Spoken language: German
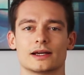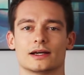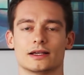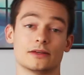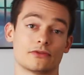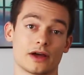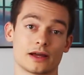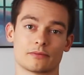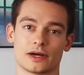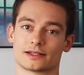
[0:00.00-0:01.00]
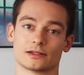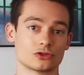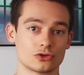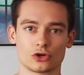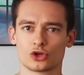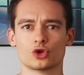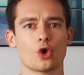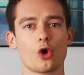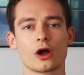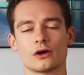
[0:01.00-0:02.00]
äh, Lieferengpässe, Dürren,
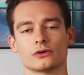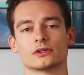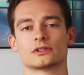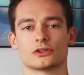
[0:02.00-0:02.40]
Hunger und